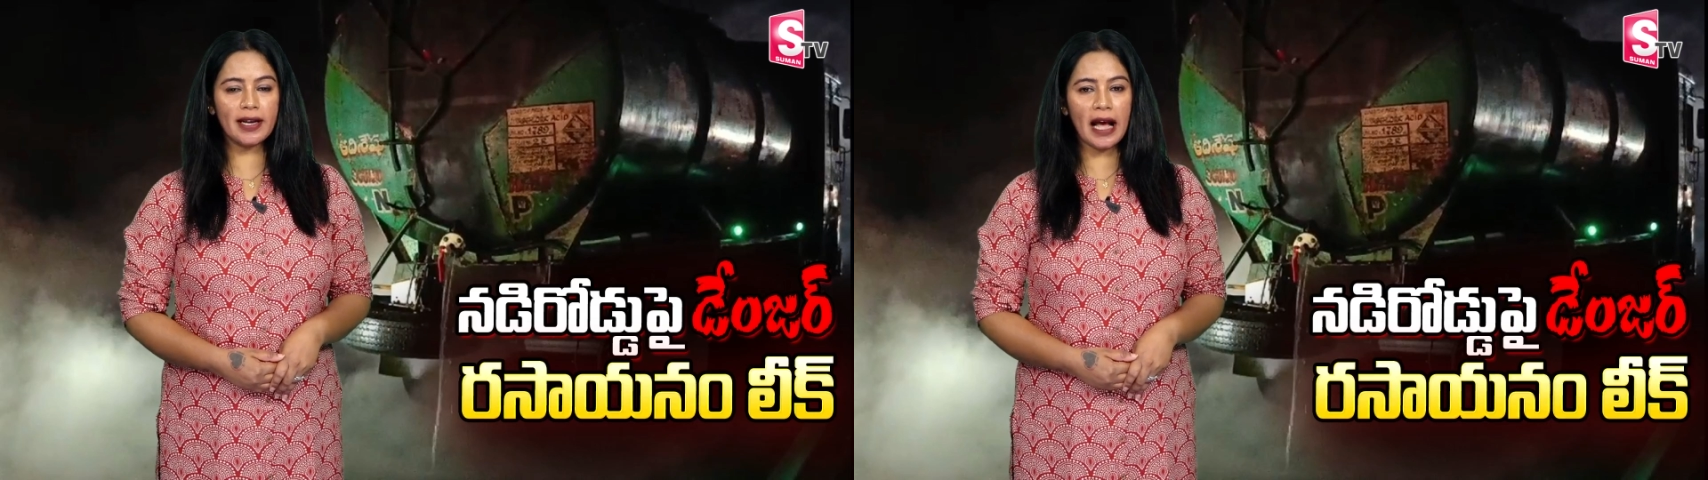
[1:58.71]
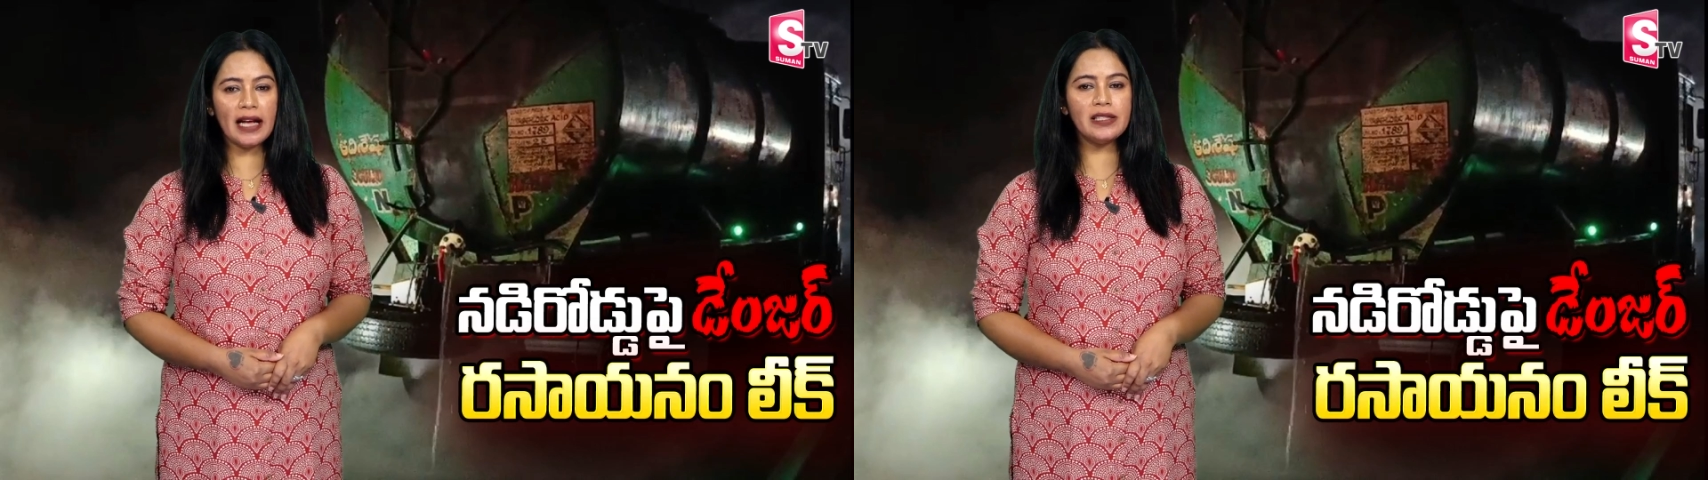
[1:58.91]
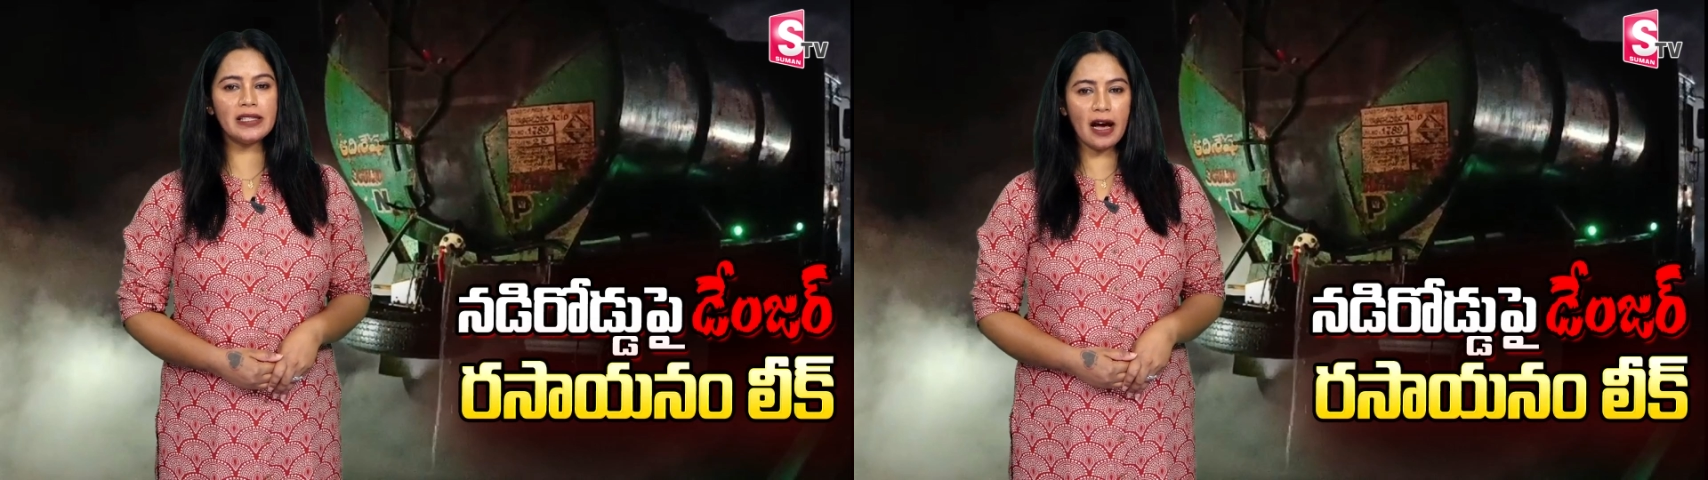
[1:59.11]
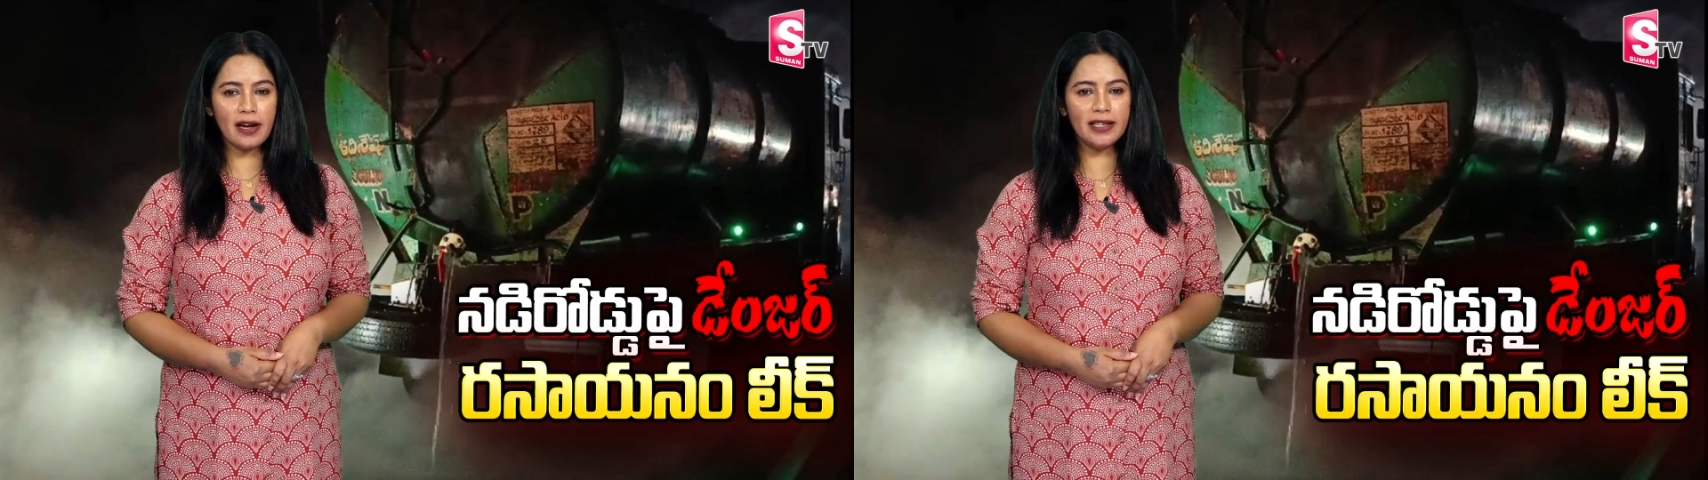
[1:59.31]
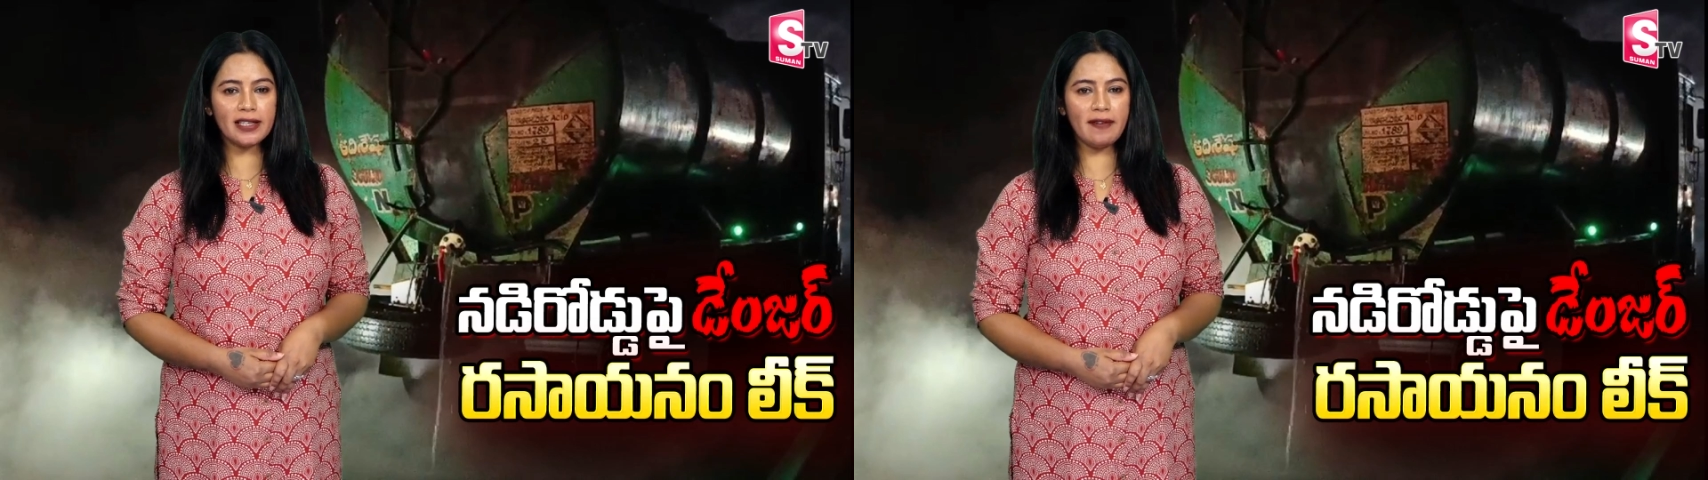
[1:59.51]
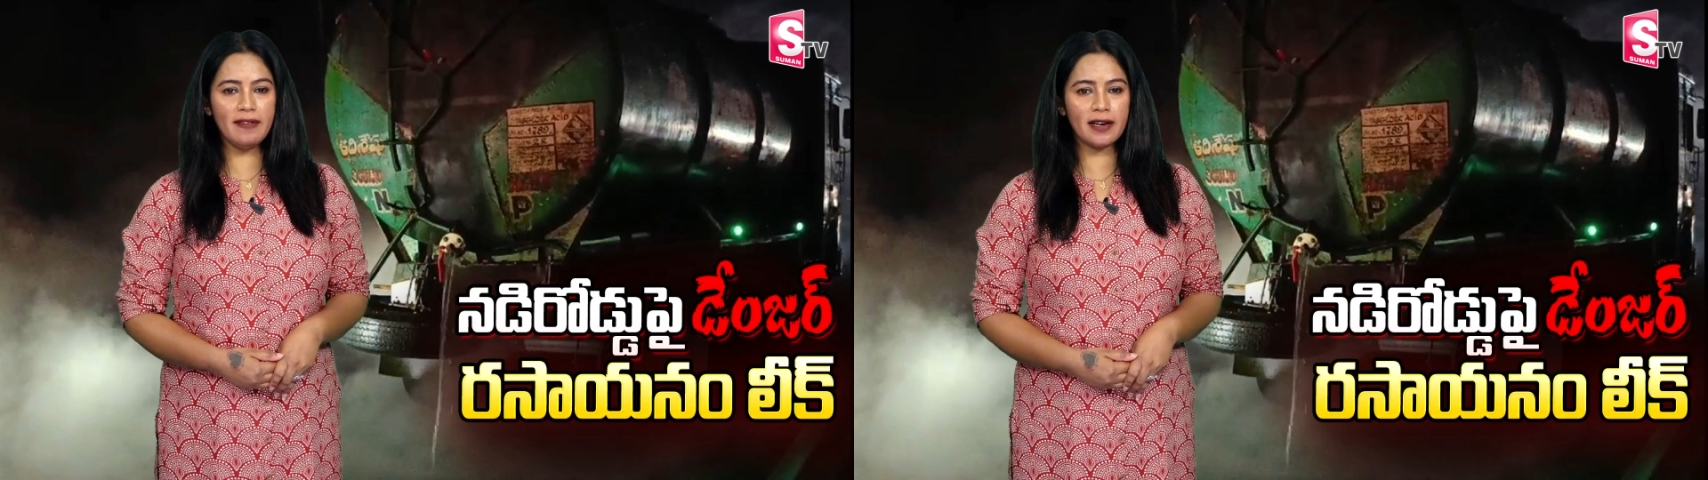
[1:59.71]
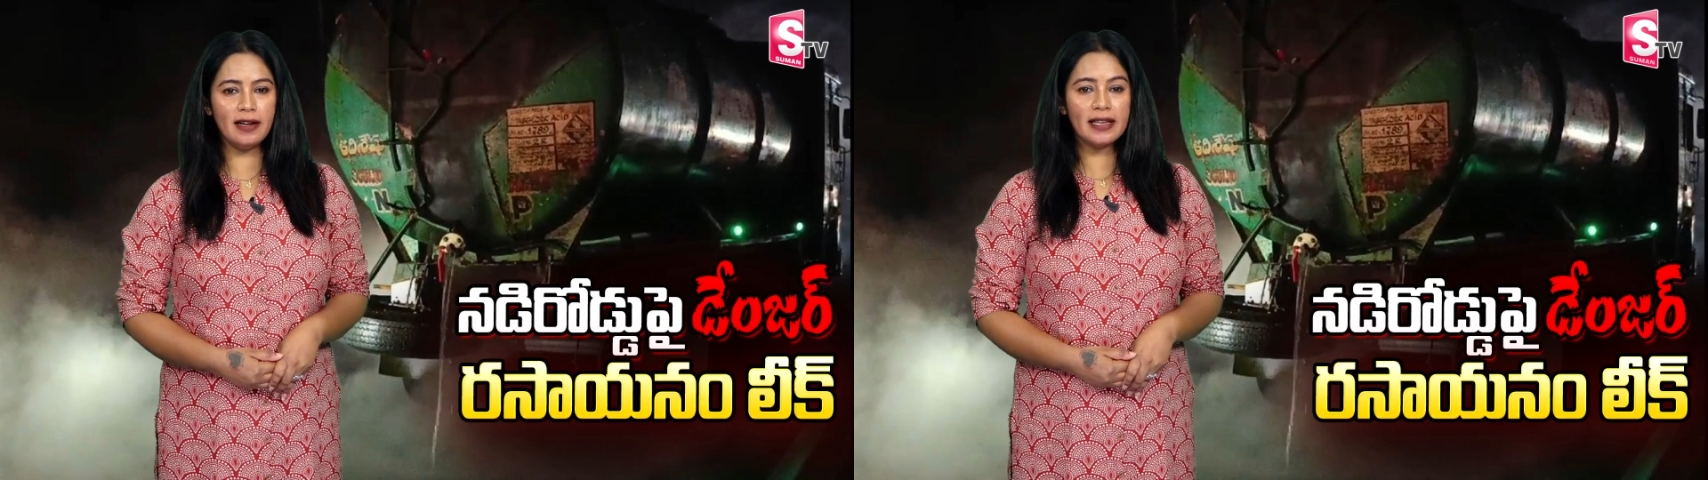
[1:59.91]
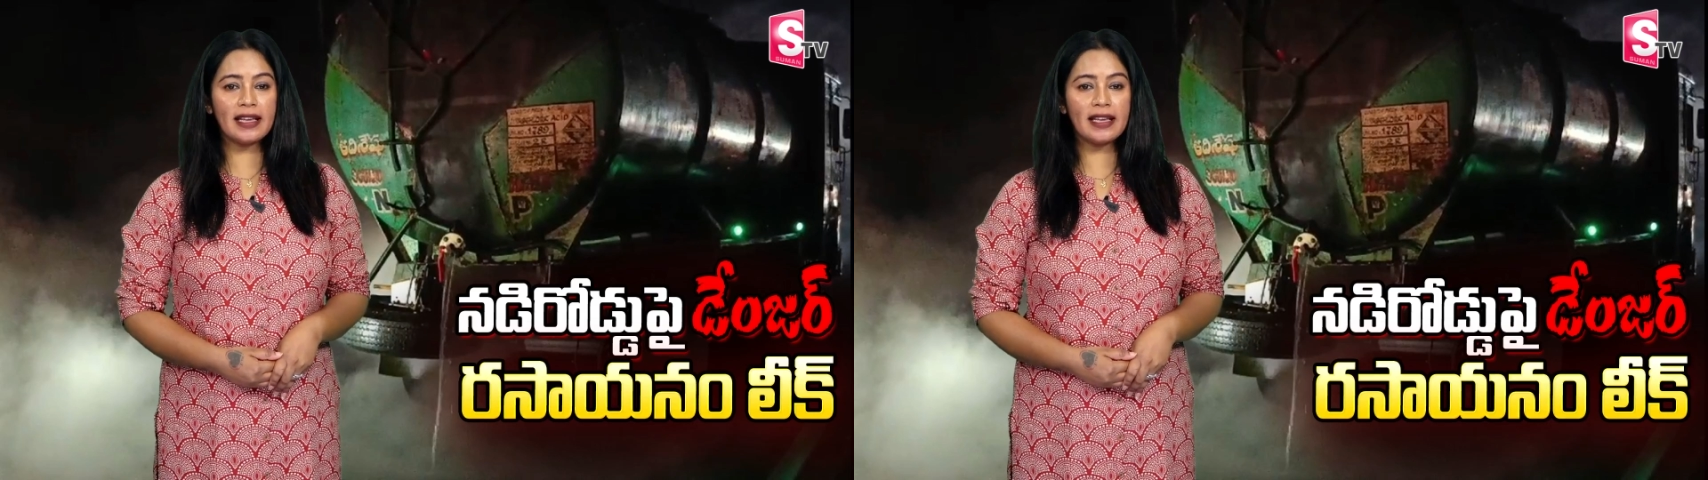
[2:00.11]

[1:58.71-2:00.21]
గ్యాస్ లారీ డ్రైవర్